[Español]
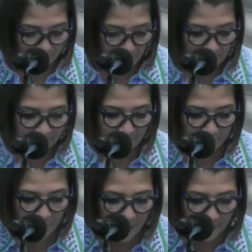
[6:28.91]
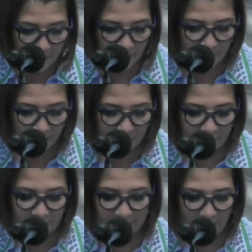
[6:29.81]
el tren Maya es
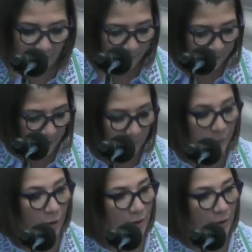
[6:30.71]
el claro ejemplo